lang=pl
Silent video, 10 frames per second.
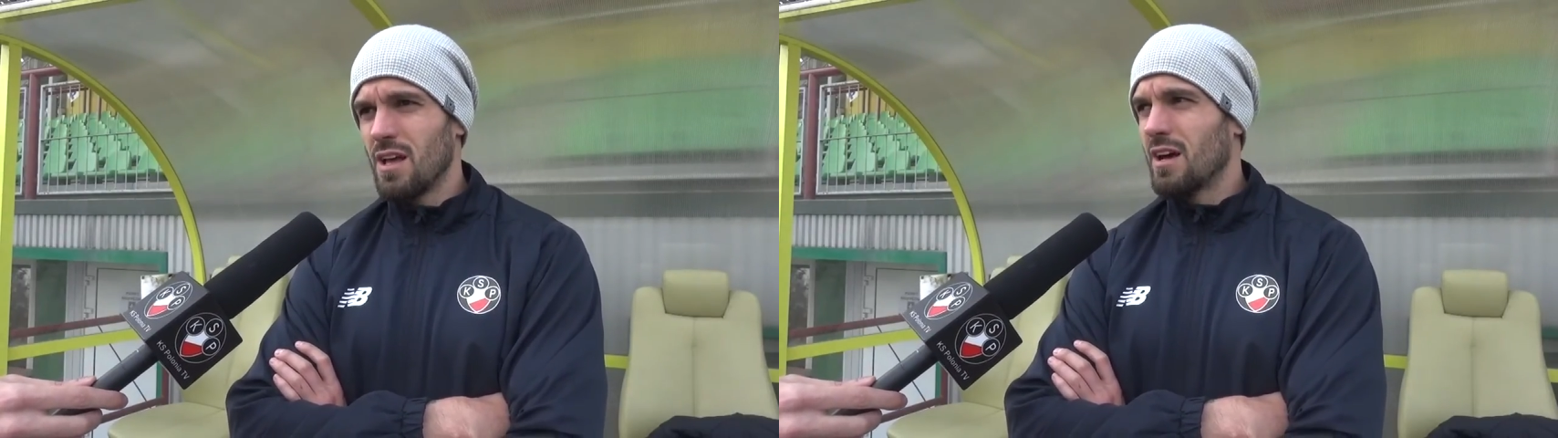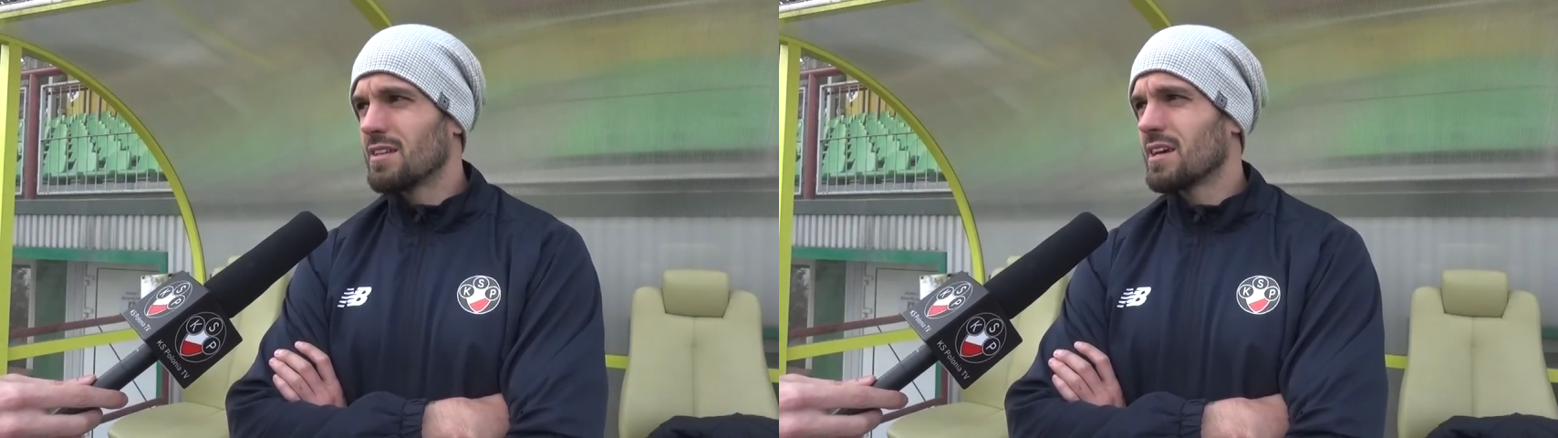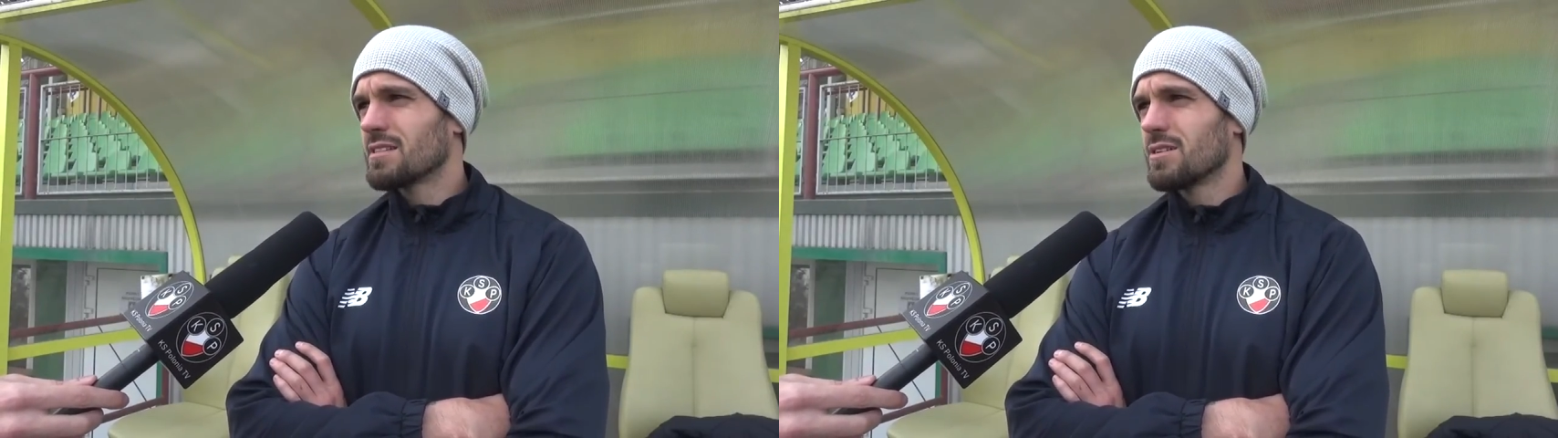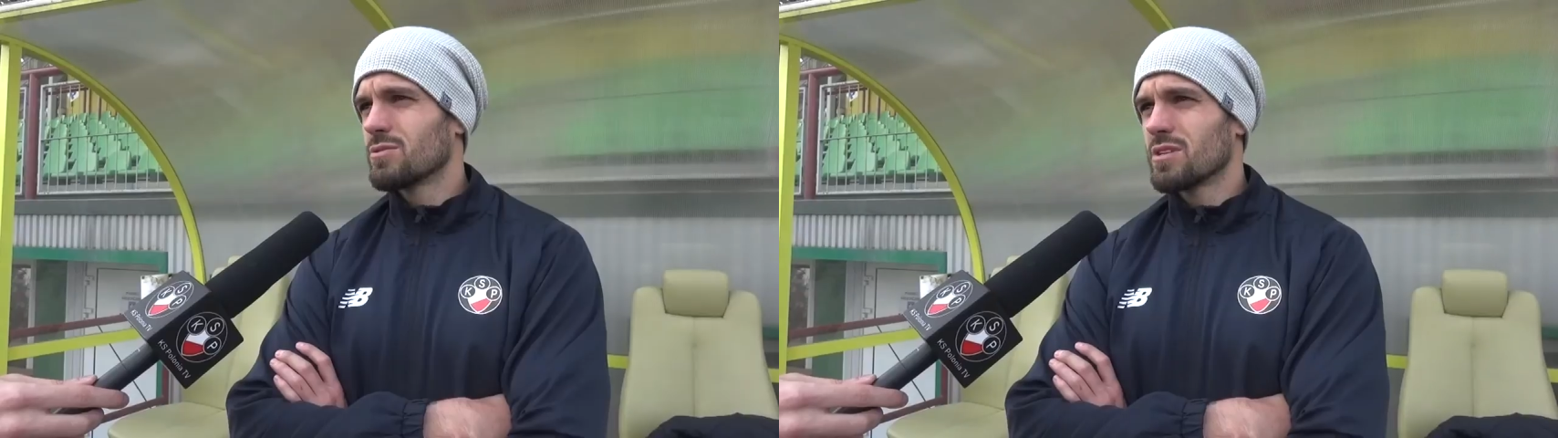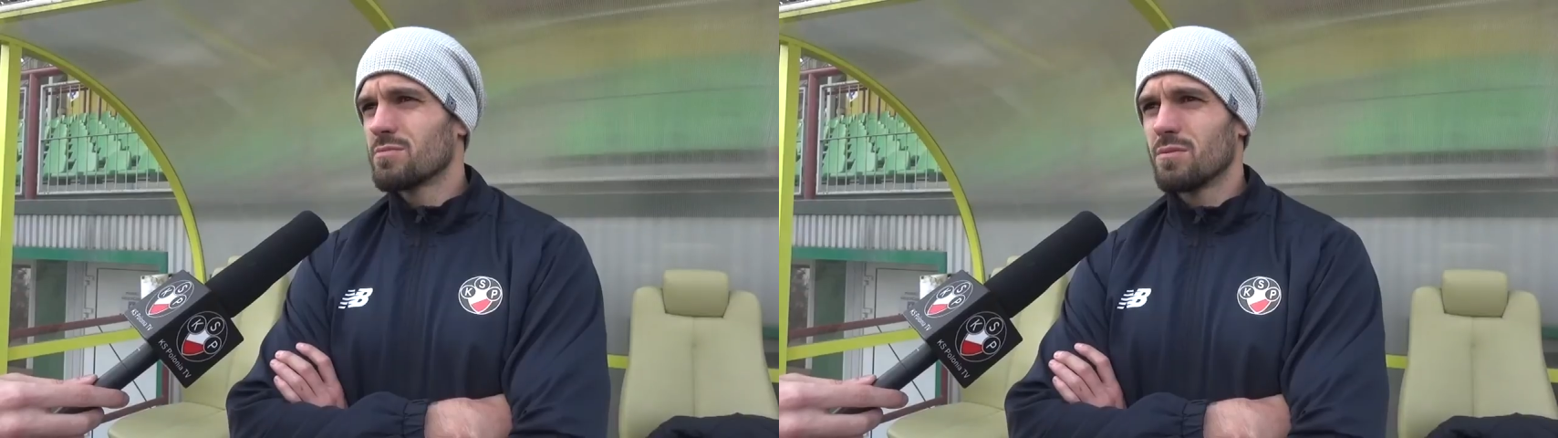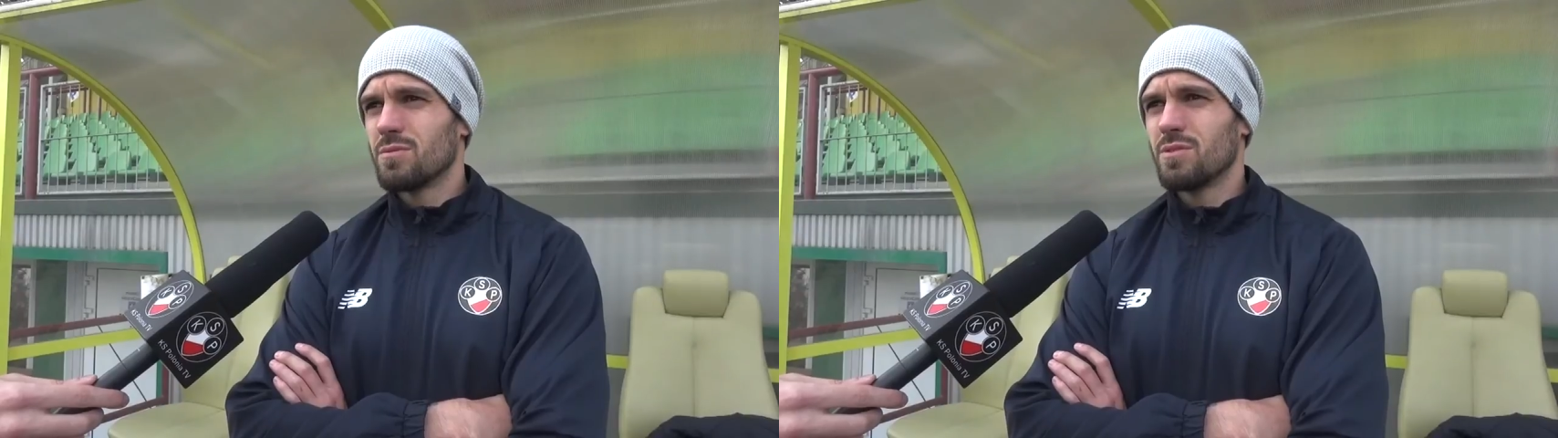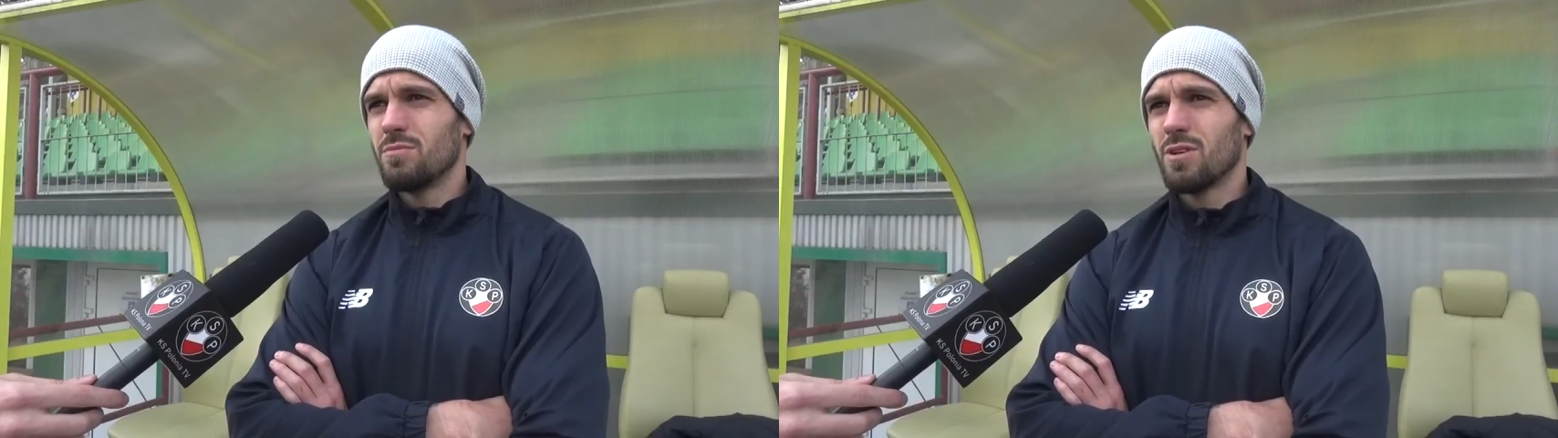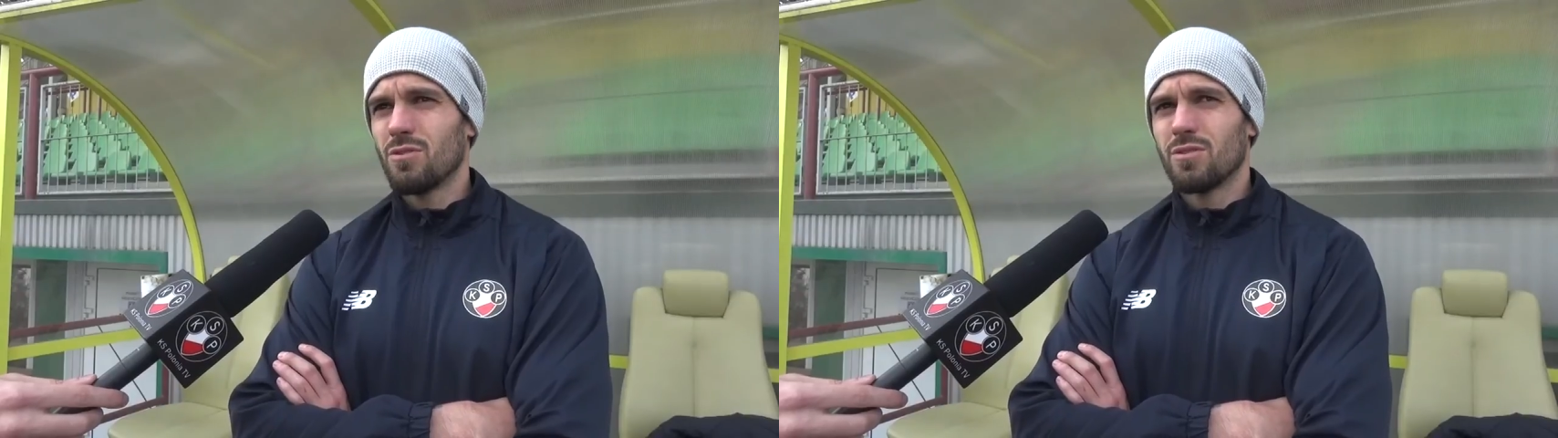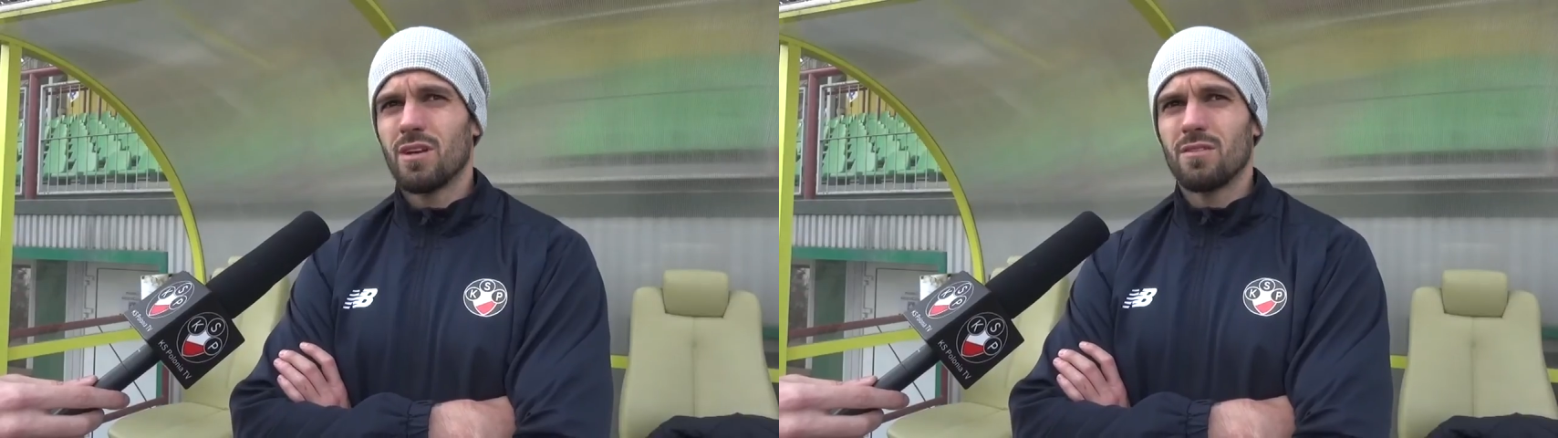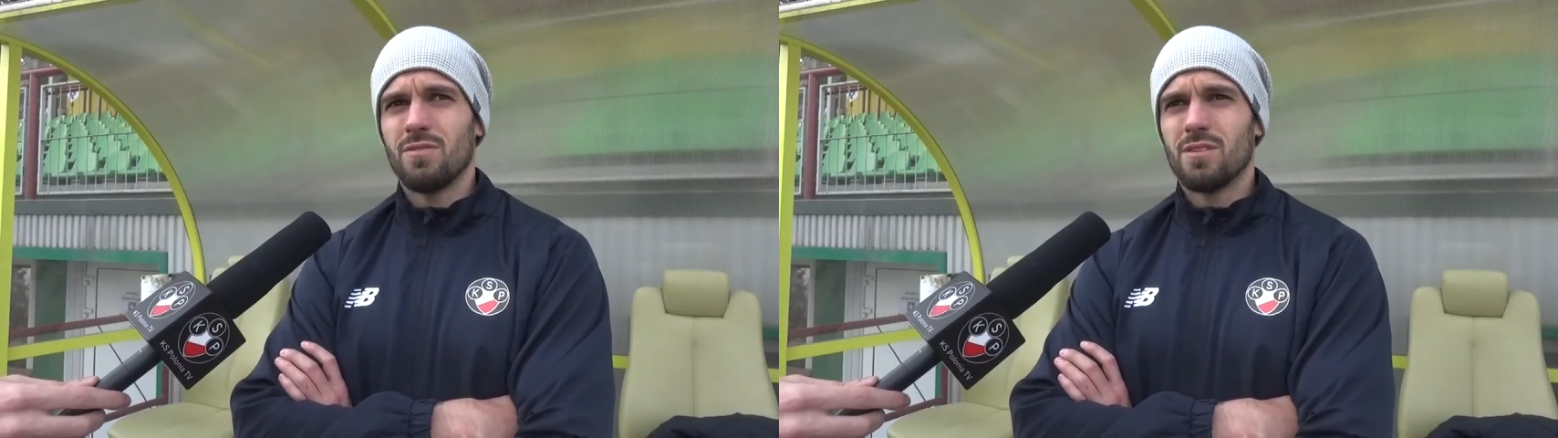a tak cały czas mamy z nimi
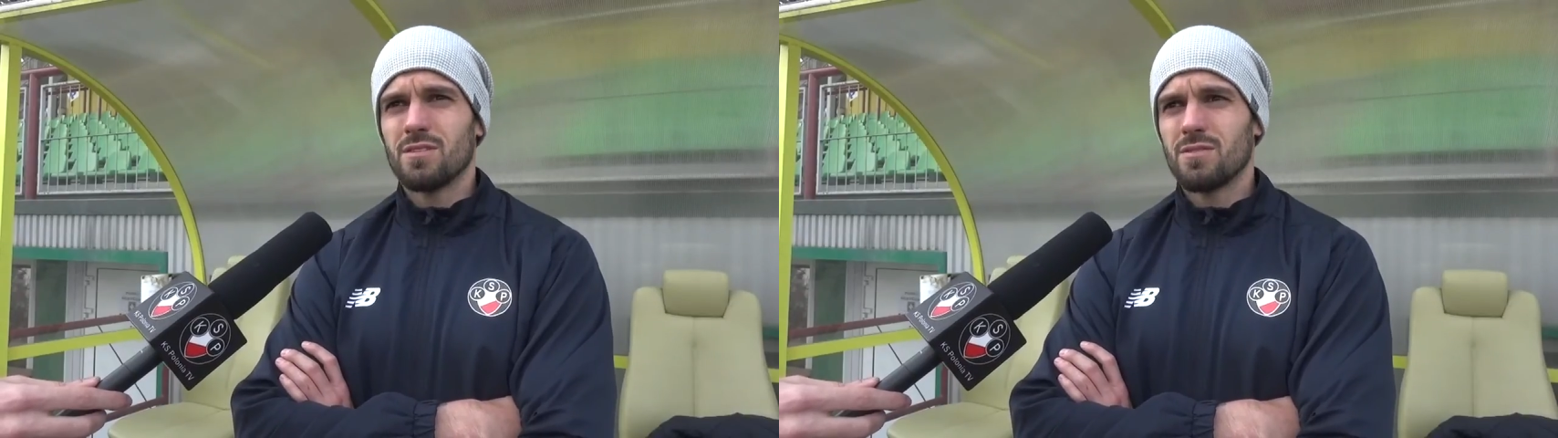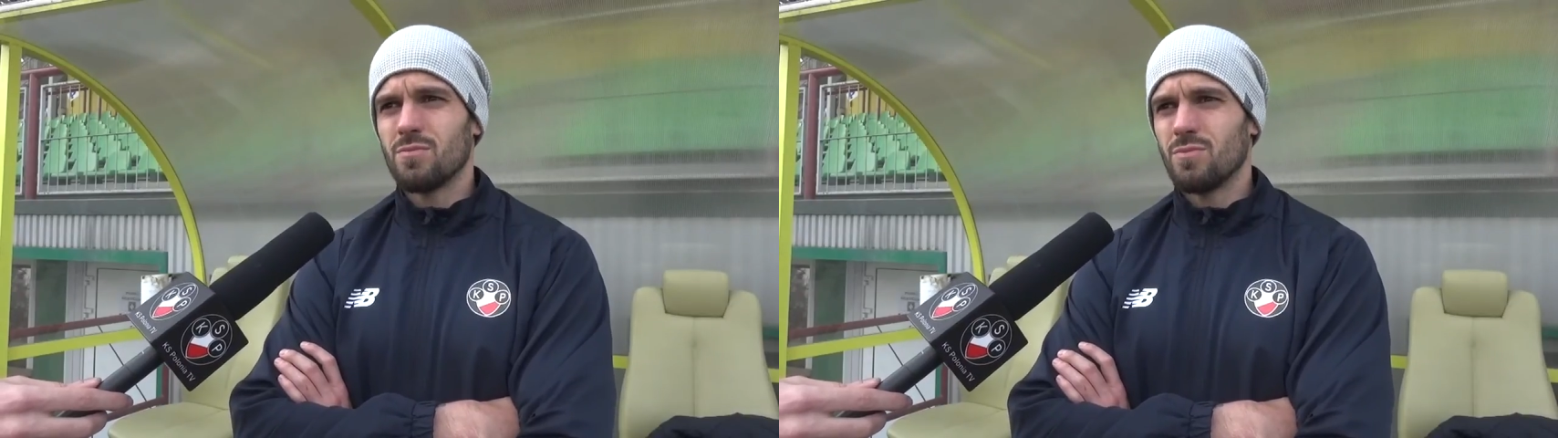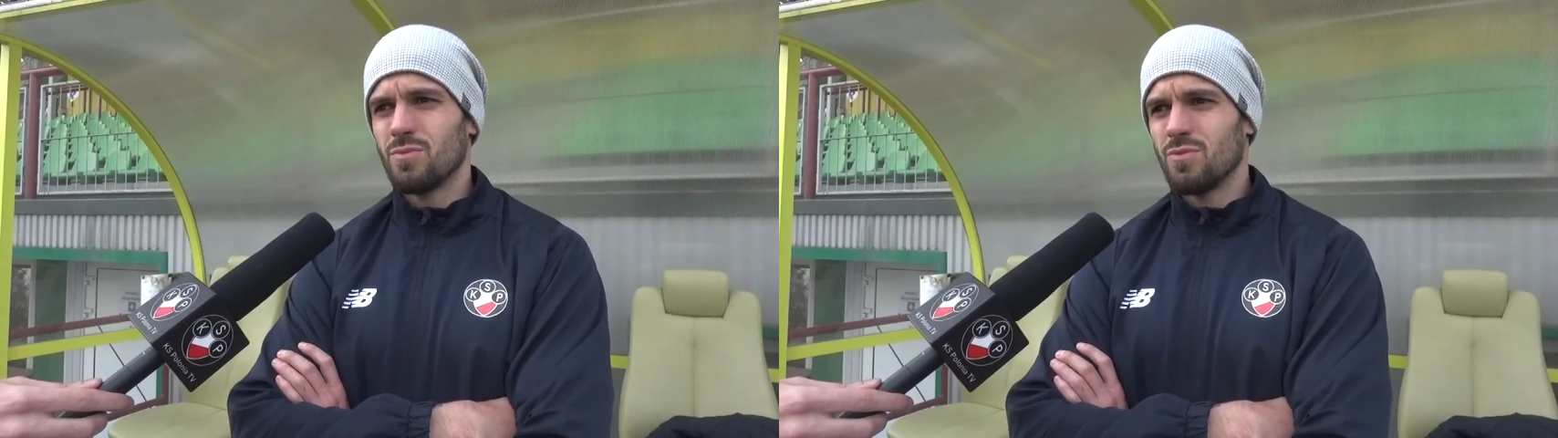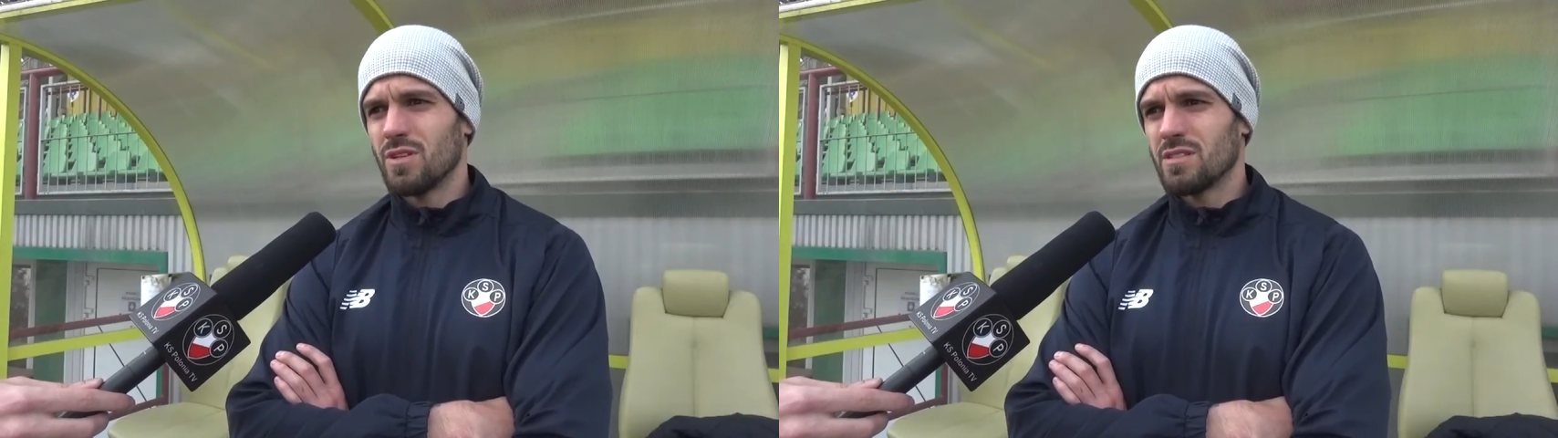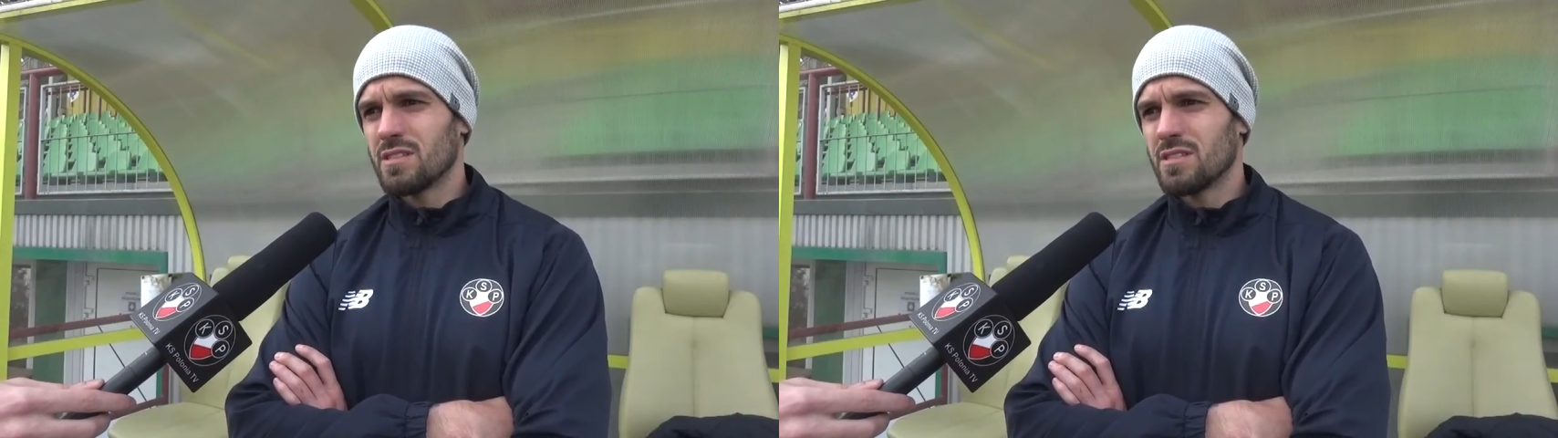kontakt, więc mówię,